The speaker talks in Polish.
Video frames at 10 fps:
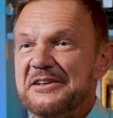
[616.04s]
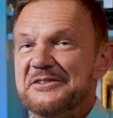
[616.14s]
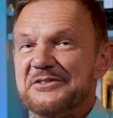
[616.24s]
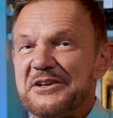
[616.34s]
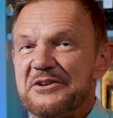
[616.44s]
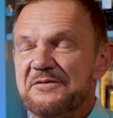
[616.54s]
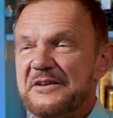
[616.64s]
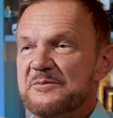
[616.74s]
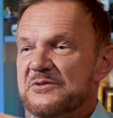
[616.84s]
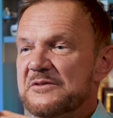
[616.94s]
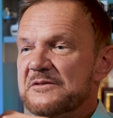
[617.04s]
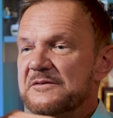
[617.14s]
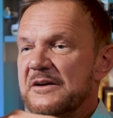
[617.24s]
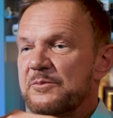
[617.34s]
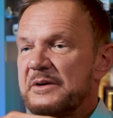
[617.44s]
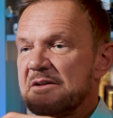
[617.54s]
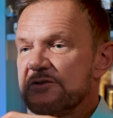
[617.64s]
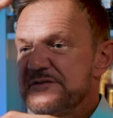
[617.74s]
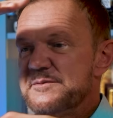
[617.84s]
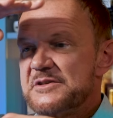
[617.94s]
i do tego filmu e,
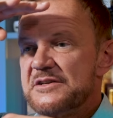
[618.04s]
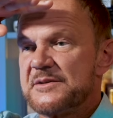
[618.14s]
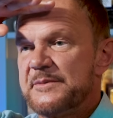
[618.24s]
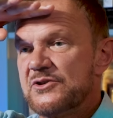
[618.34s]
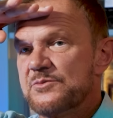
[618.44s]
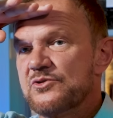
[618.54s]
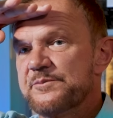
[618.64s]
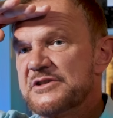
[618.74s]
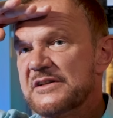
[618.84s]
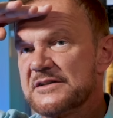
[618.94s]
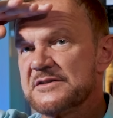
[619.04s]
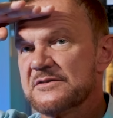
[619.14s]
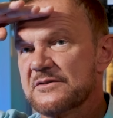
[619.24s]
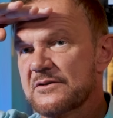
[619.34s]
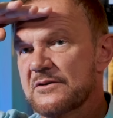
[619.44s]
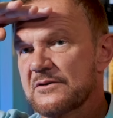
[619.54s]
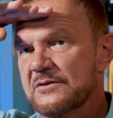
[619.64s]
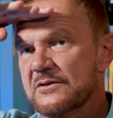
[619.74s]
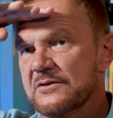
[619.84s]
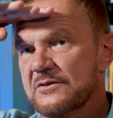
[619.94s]
operatorzy wymyślili, że będą mu obcinać e,
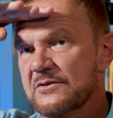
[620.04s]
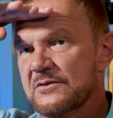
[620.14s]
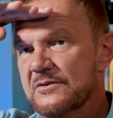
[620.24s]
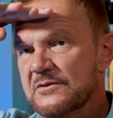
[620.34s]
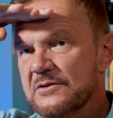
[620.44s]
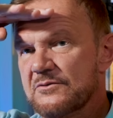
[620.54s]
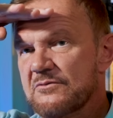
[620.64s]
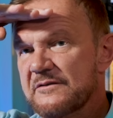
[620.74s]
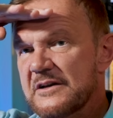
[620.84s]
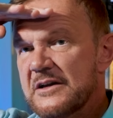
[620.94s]
tył głowy.